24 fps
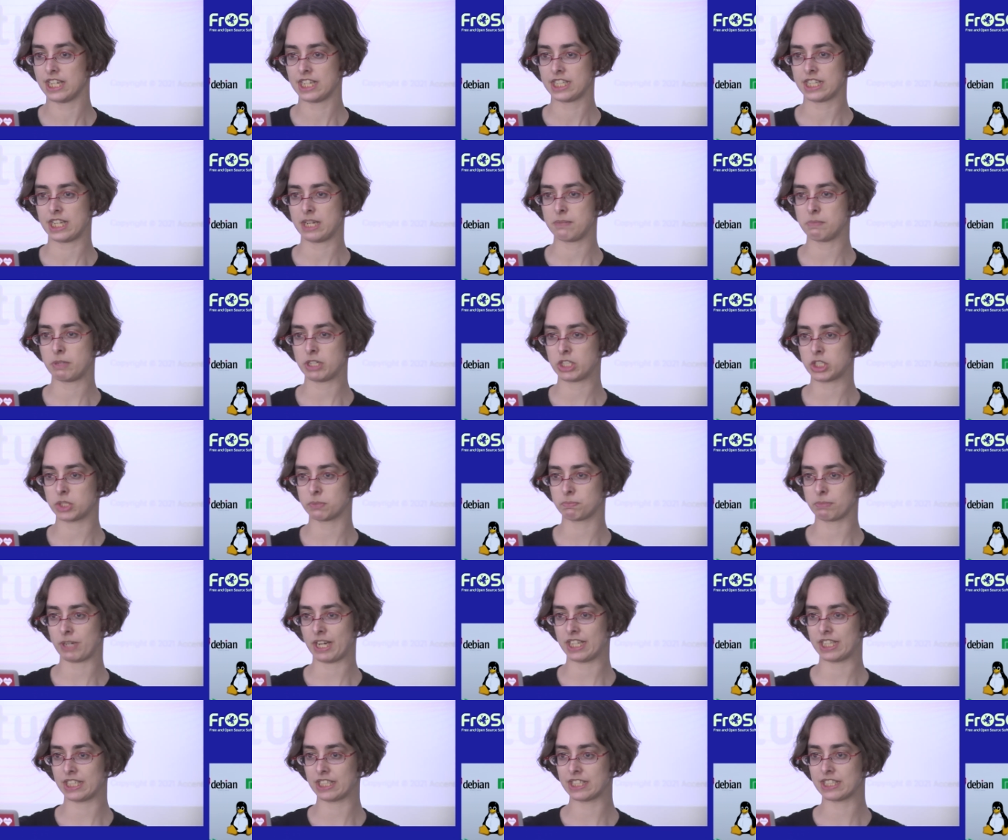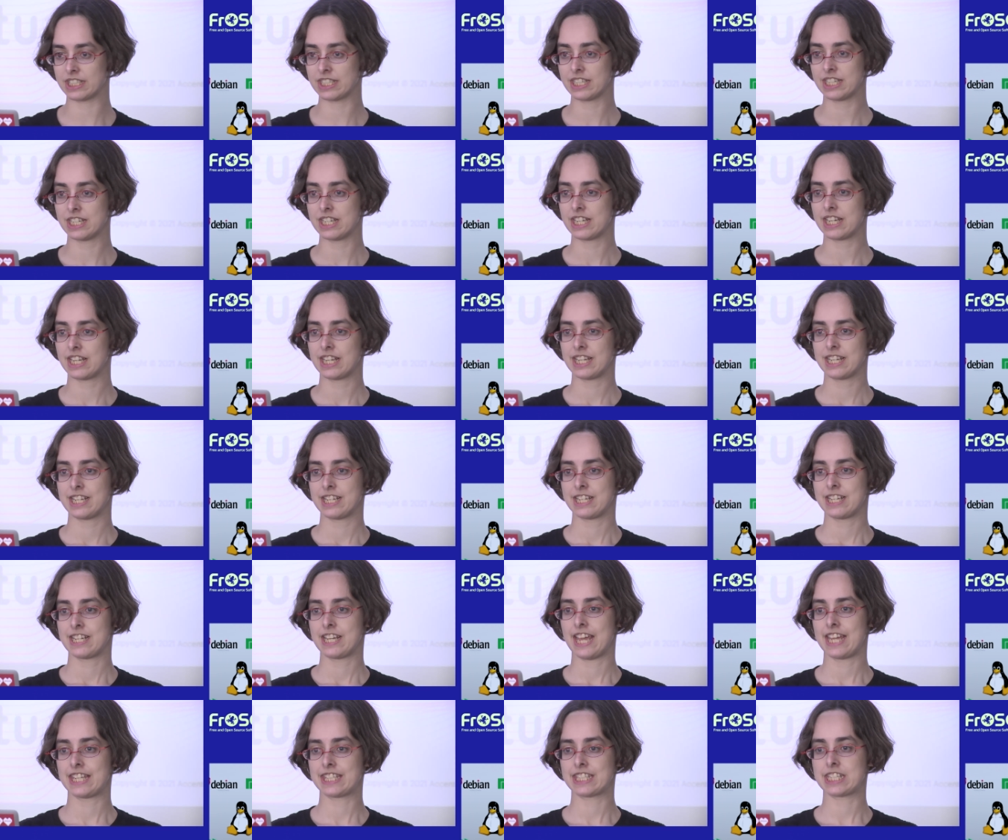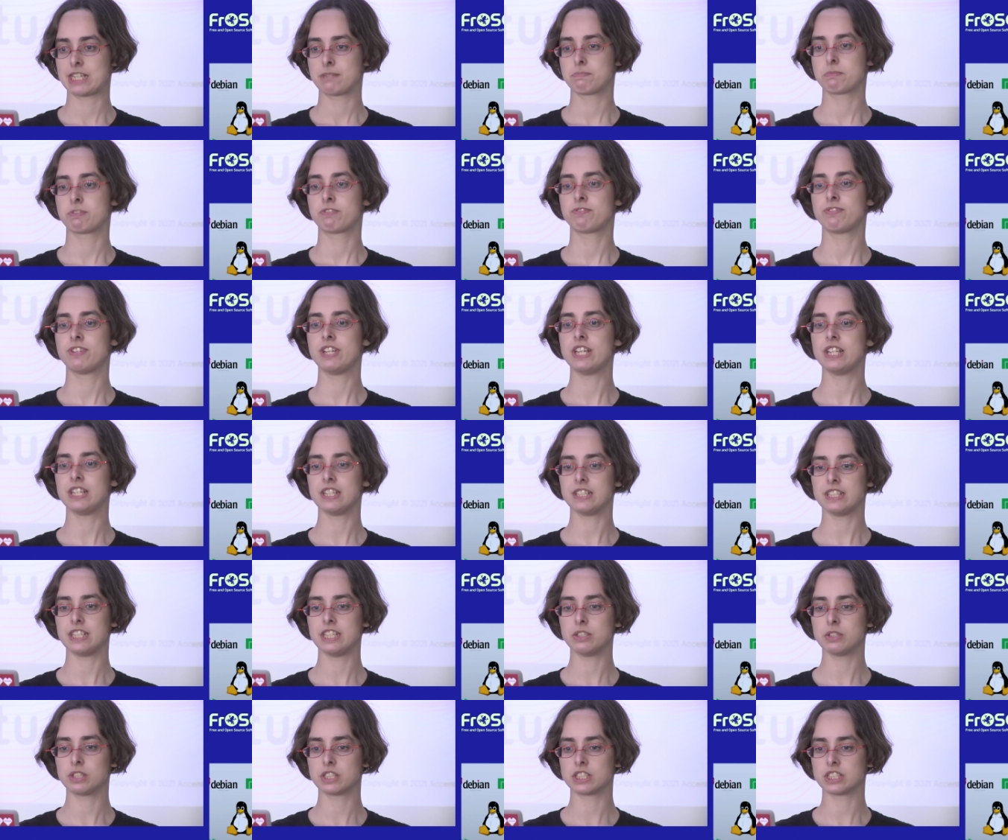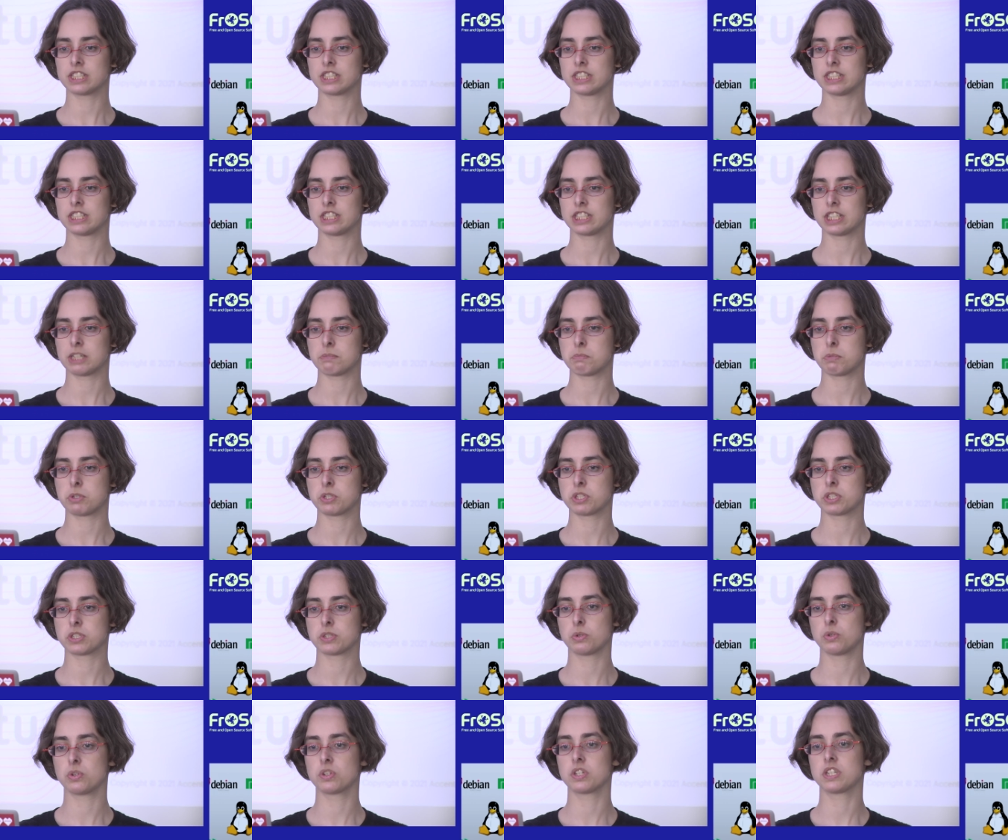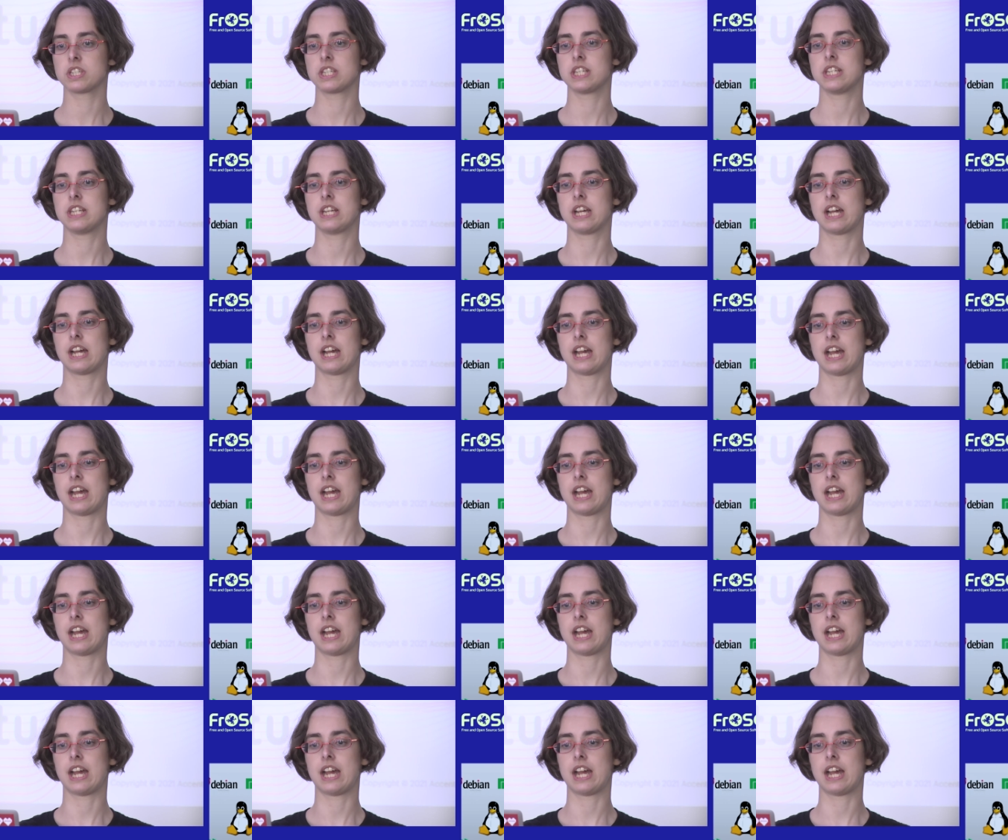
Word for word: Dementsprechend, es gibt viele Linux-Distributionen, die,